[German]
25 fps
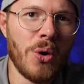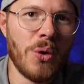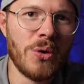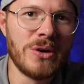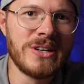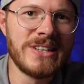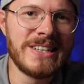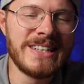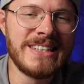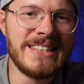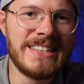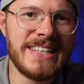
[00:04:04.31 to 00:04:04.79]

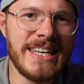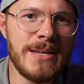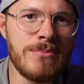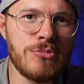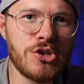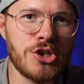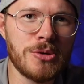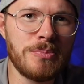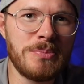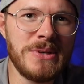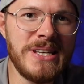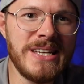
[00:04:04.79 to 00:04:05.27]
Und in
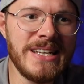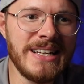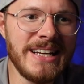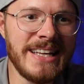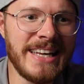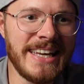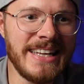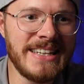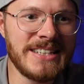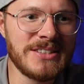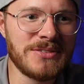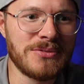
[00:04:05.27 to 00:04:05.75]
dem Spiel
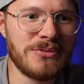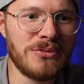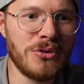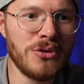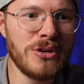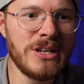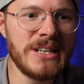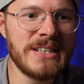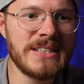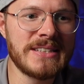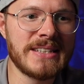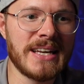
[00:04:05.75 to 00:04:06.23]
geht es
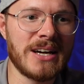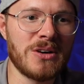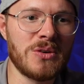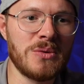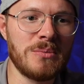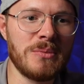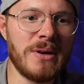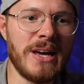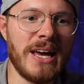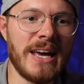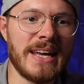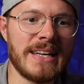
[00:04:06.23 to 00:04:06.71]
wirklich
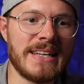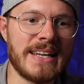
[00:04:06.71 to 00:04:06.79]
darum,